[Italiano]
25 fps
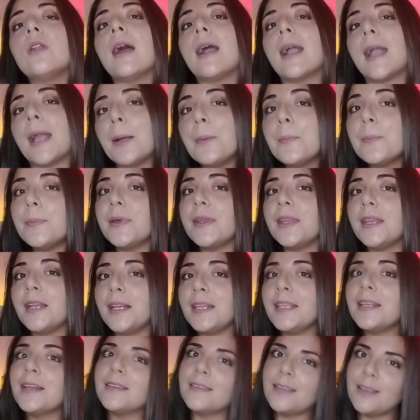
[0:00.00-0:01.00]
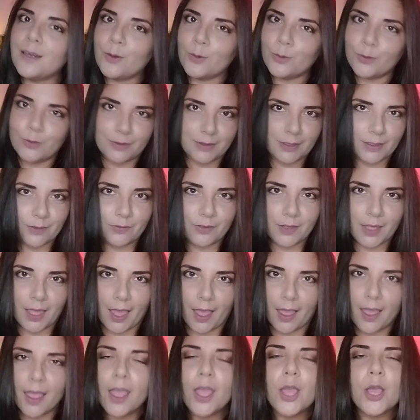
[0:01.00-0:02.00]
la campanellina delle
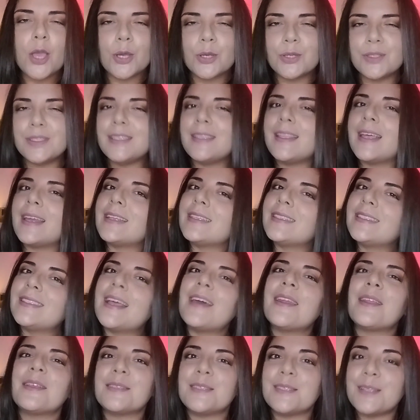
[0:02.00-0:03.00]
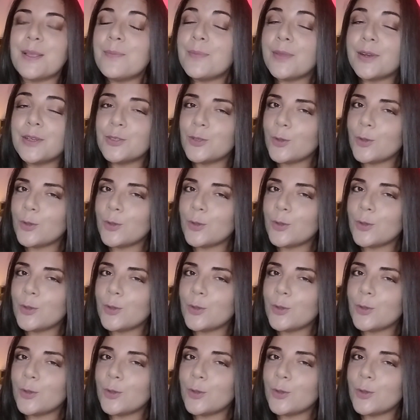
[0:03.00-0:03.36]
notifiche, così da restare sempre